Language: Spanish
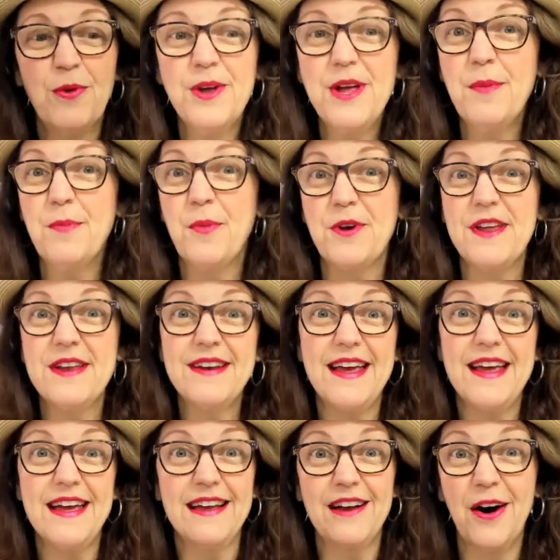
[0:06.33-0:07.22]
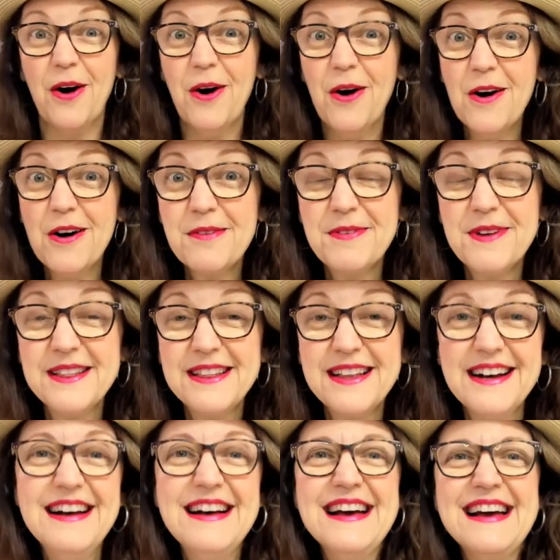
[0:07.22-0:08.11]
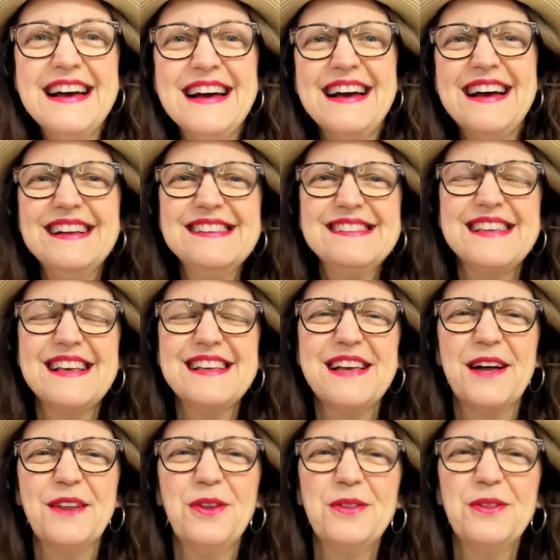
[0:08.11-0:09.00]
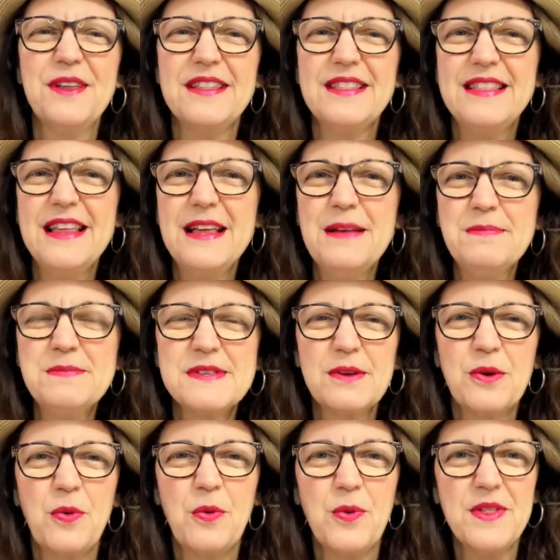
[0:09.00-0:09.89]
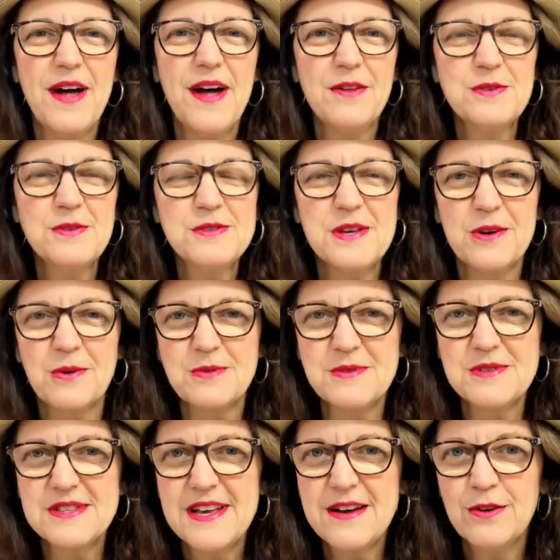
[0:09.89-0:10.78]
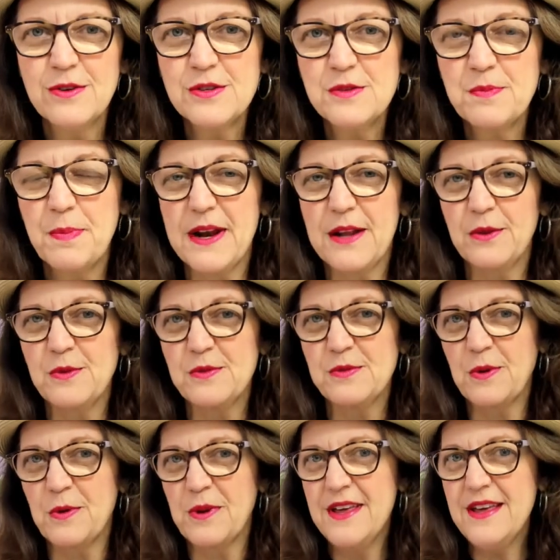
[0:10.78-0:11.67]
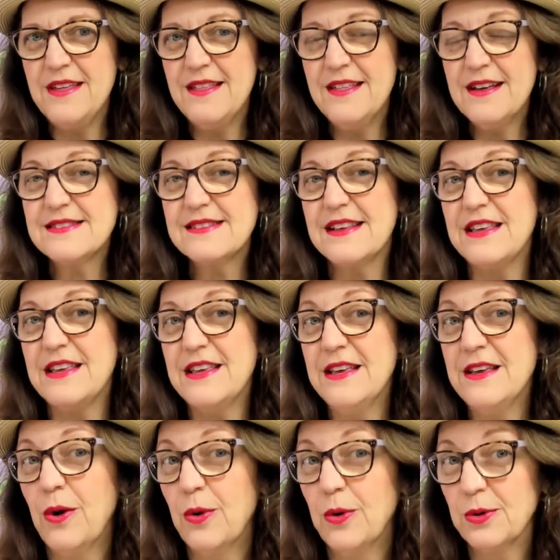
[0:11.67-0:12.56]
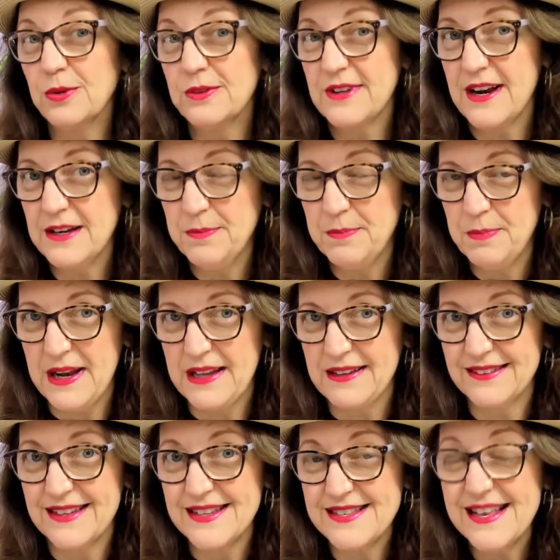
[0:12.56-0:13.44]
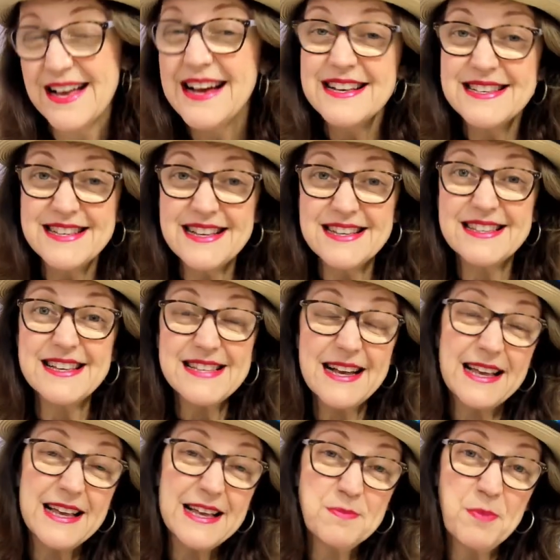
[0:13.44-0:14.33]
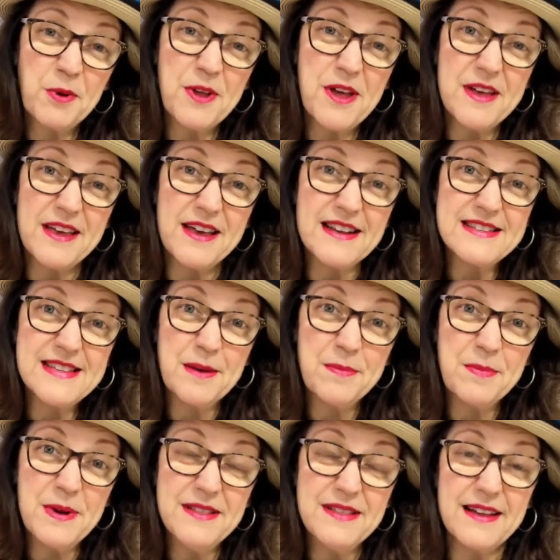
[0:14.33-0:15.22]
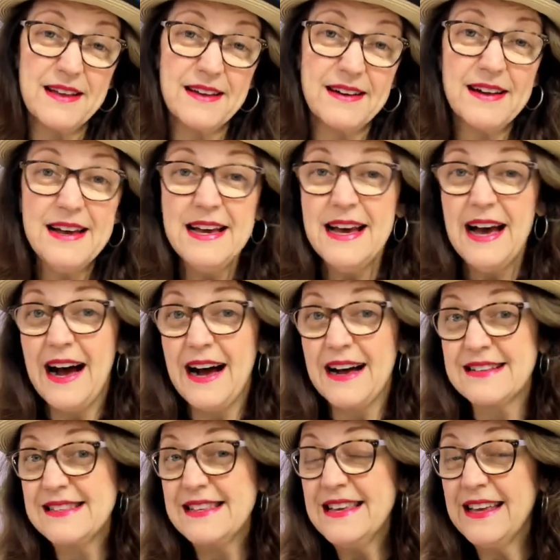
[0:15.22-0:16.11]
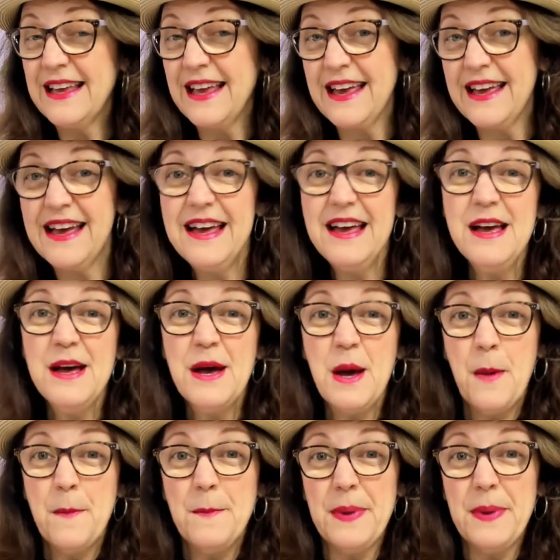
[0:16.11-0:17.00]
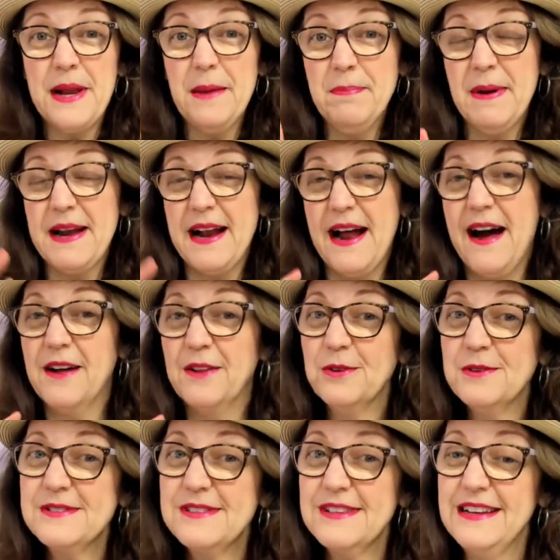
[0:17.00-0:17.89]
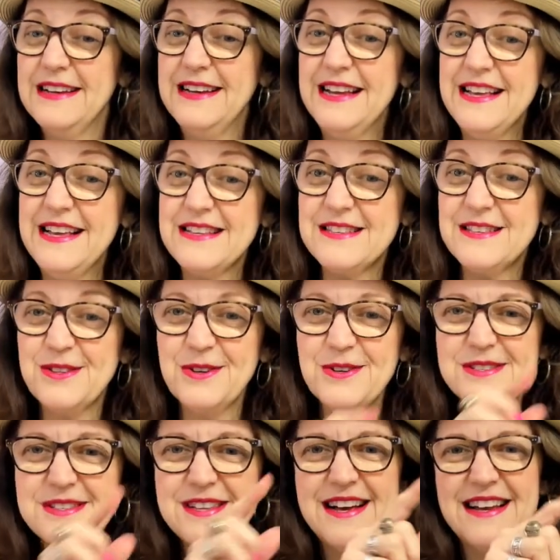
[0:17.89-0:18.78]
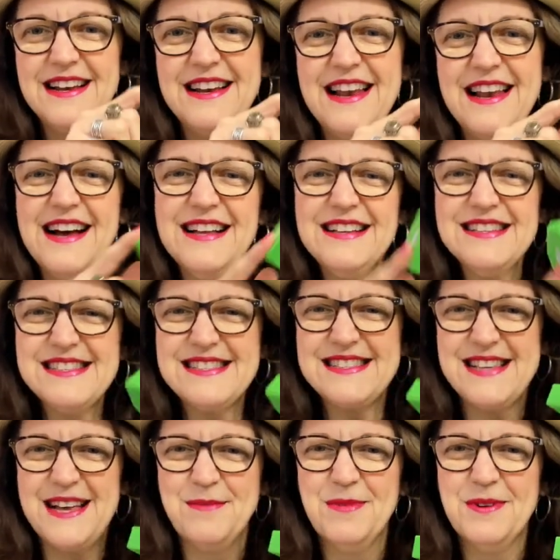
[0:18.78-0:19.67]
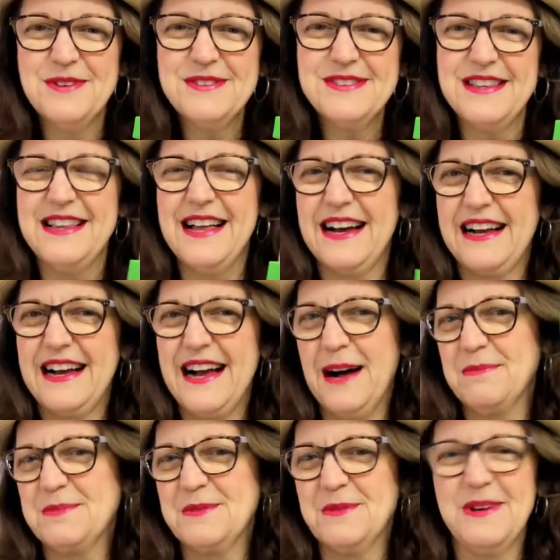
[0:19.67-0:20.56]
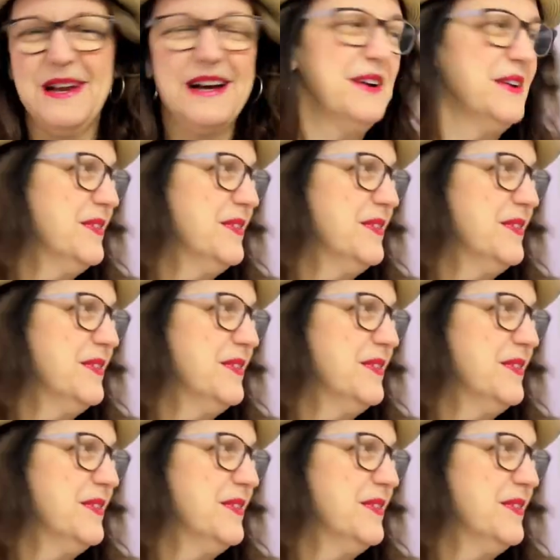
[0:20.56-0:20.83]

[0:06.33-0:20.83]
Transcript: a poner en órbita enseñándote tips, cuidados y consejos para tus orquídeas y otras plantas. Si estás aquí es porque quieres aprender, así que preparados, listos, lancemos la cápsula.